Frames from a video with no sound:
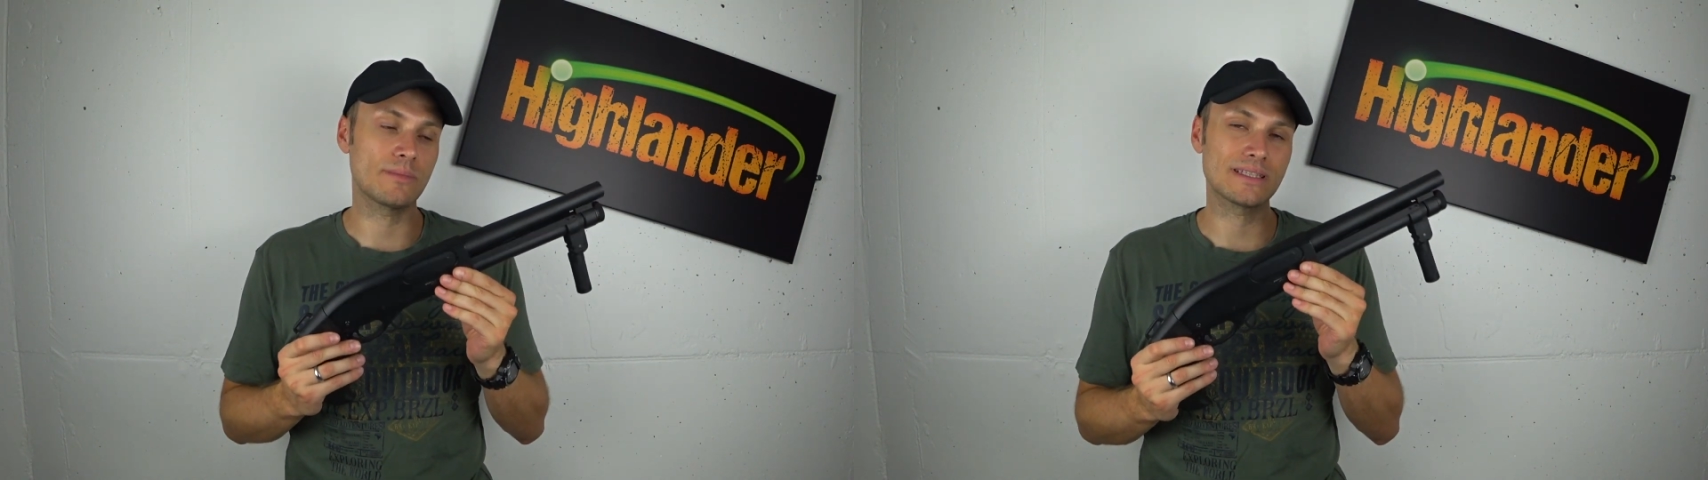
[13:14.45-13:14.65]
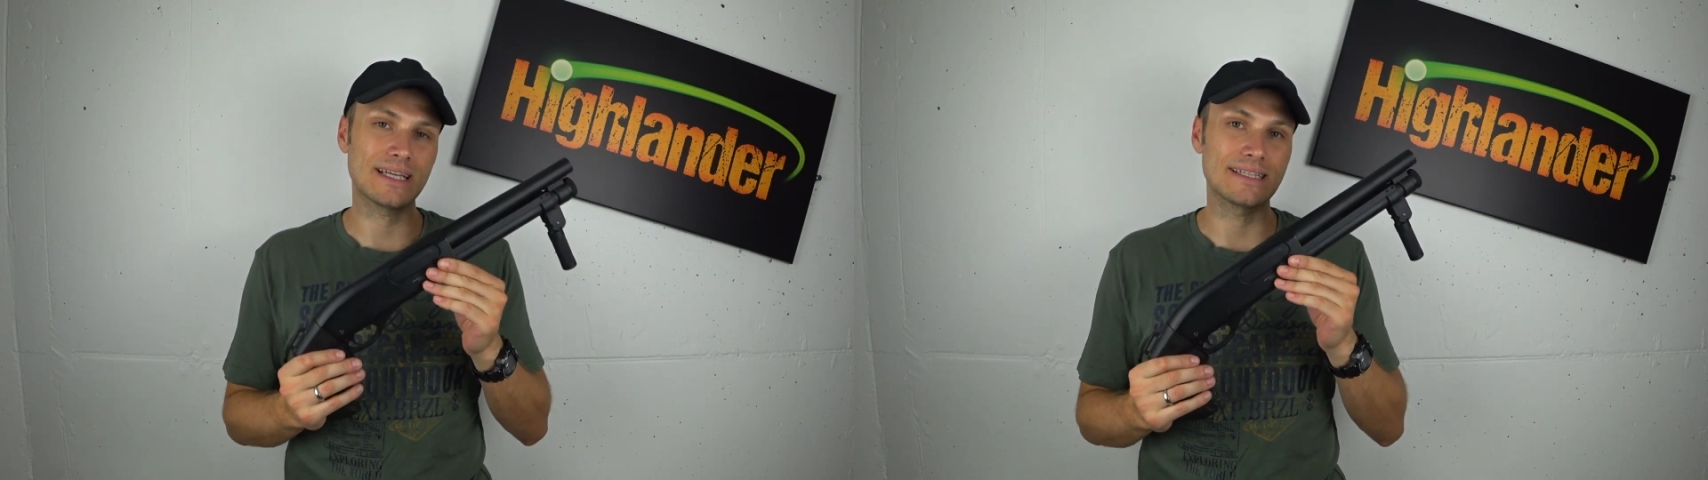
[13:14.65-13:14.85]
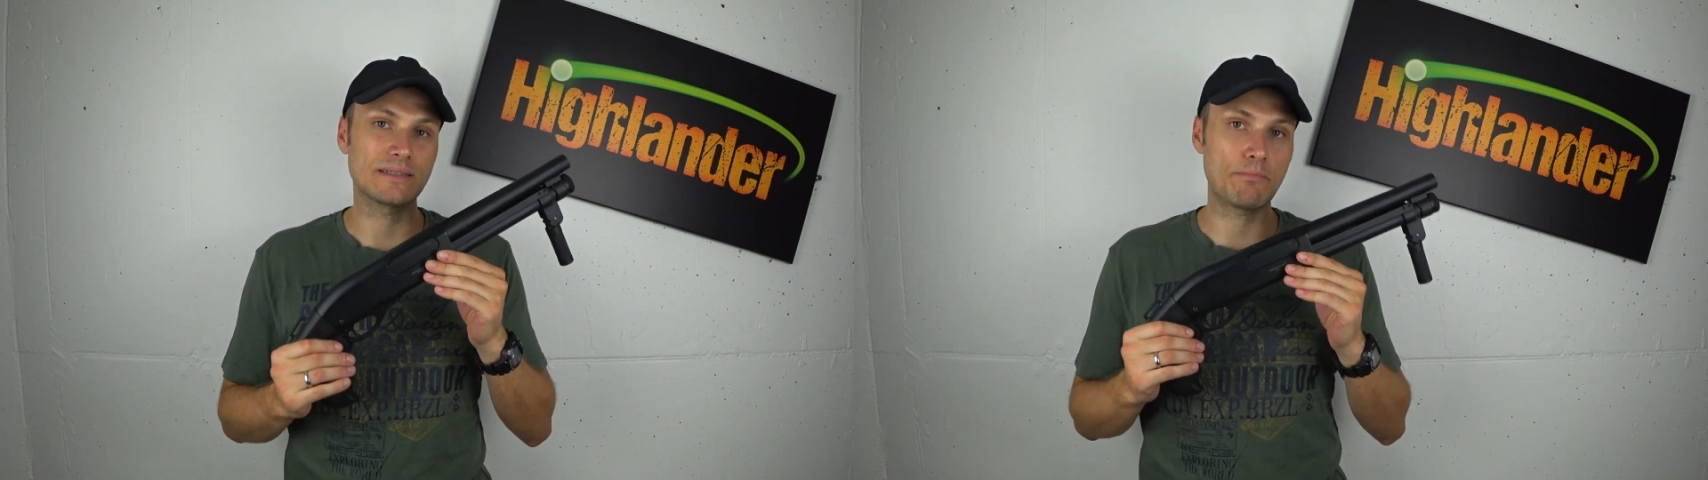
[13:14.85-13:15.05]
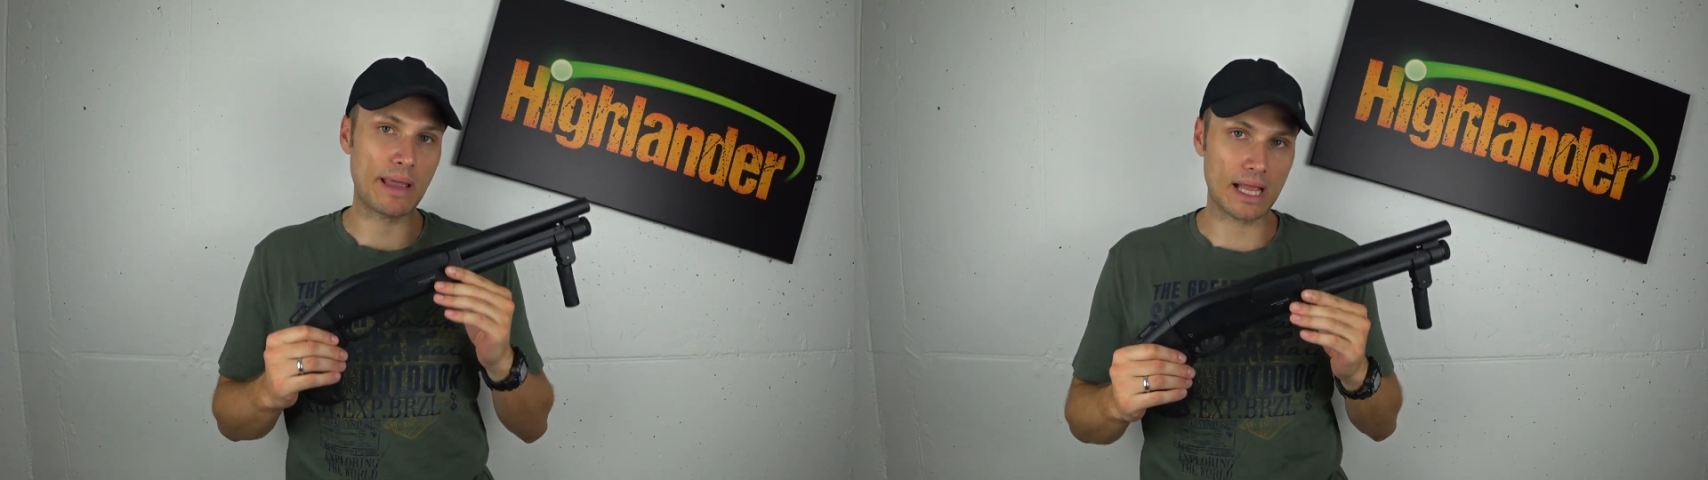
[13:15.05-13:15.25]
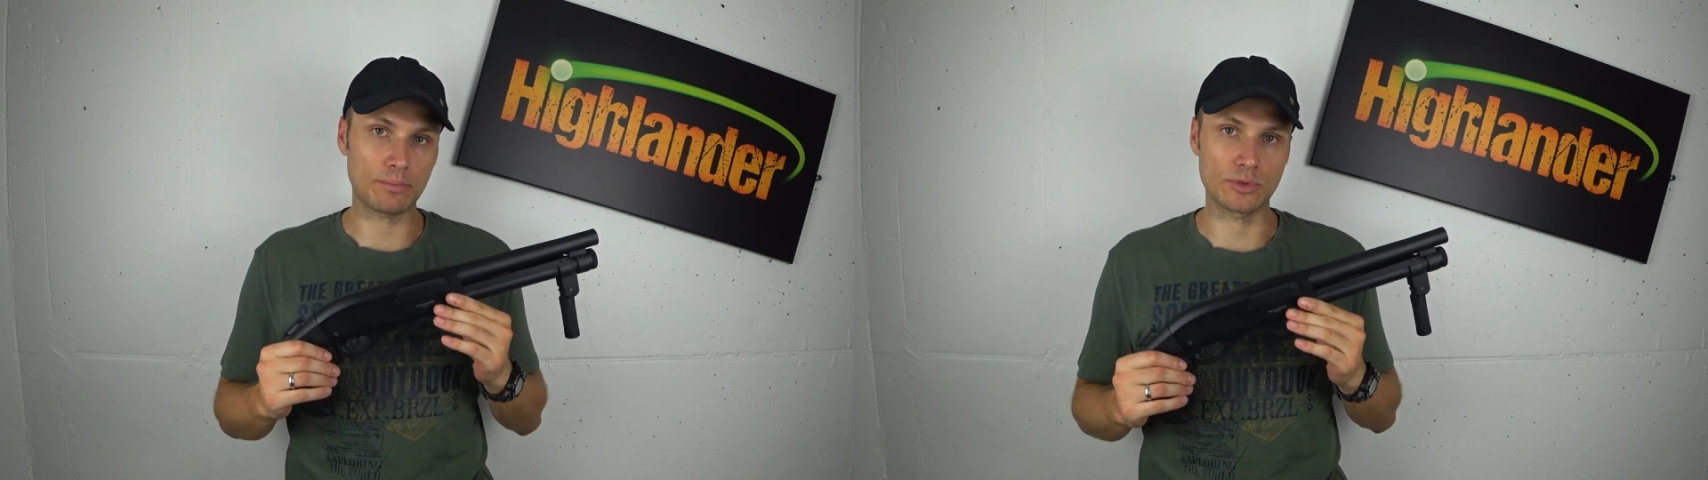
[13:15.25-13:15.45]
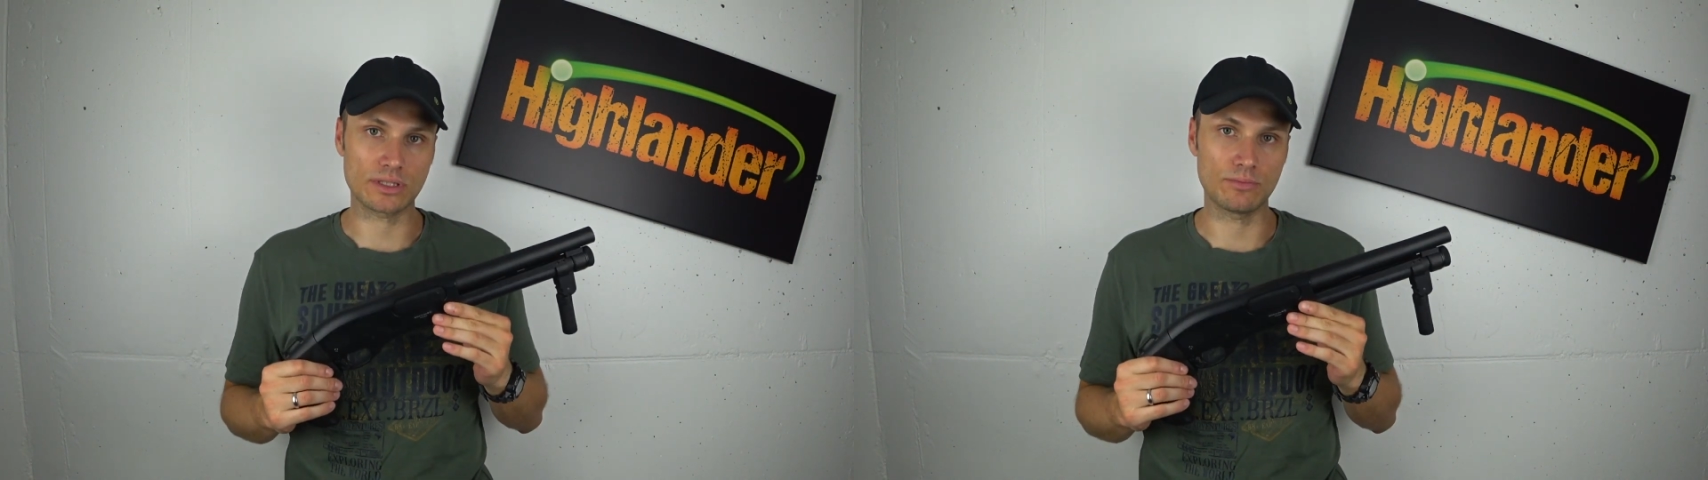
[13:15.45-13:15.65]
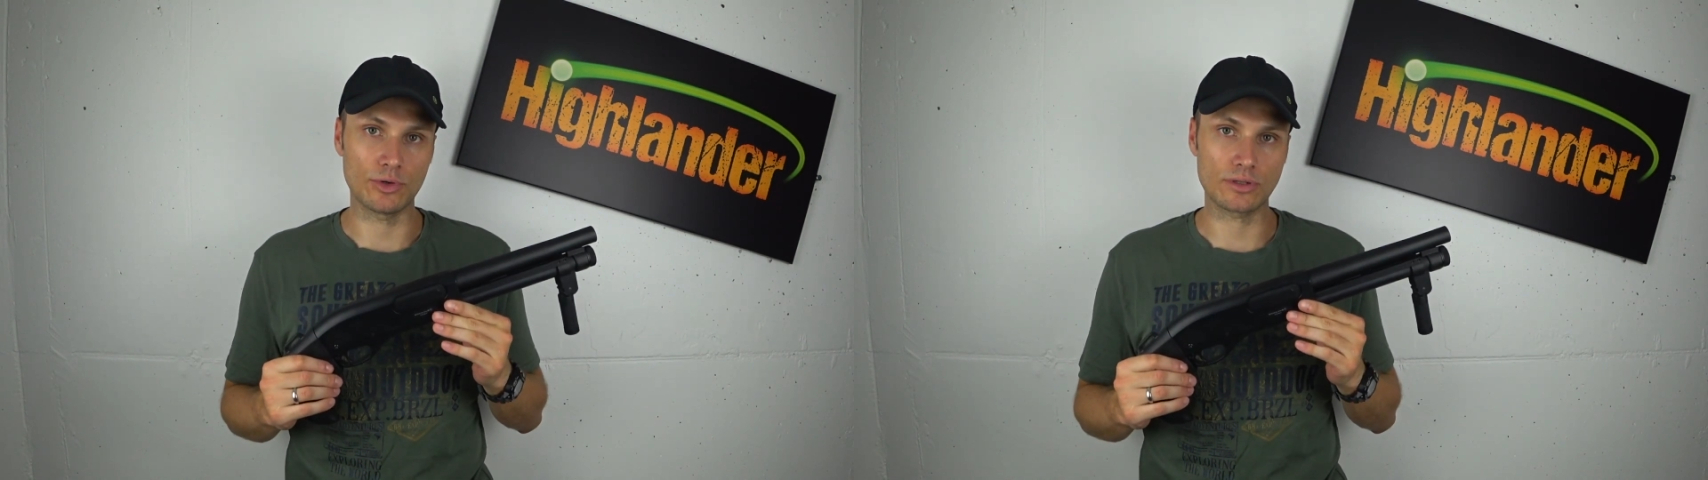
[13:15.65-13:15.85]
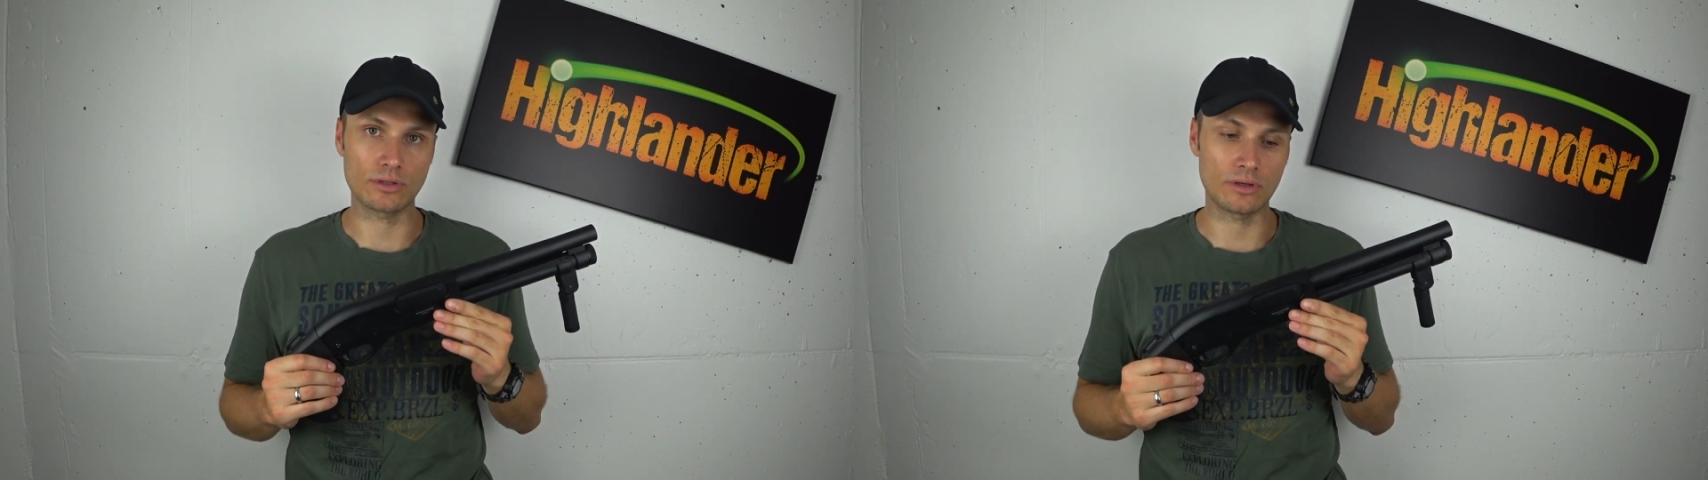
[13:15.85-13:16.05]
wenn man sie als Backup nutzen
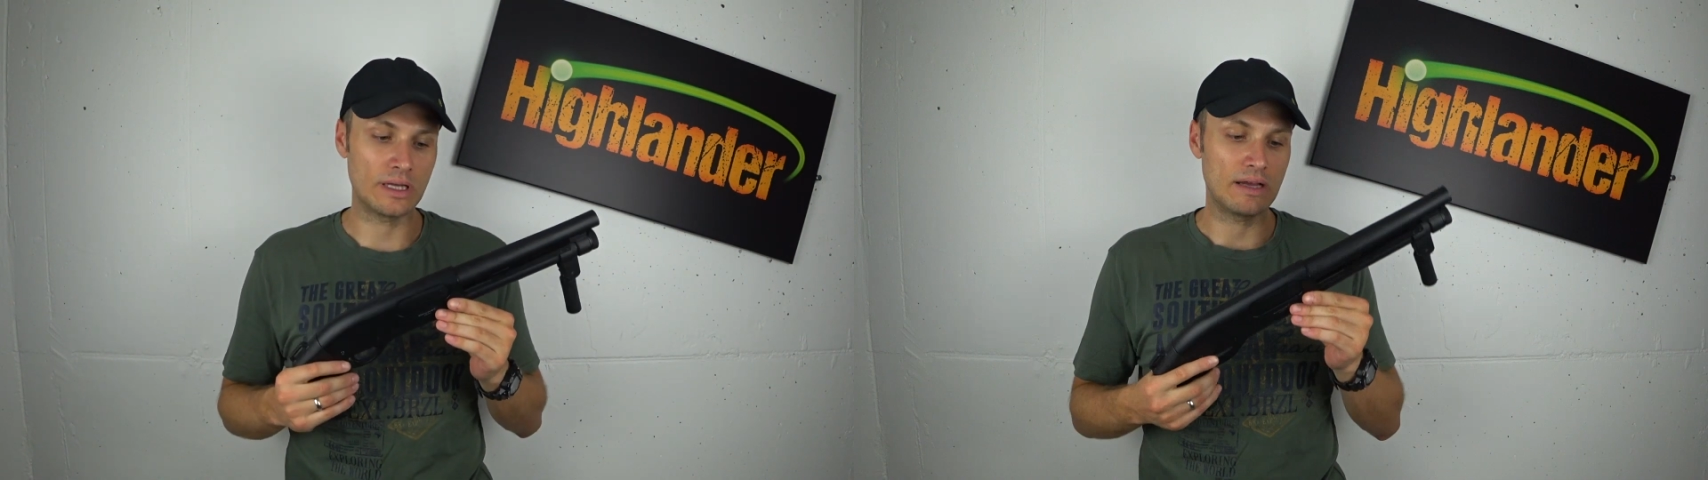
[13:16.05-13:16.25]
möchte,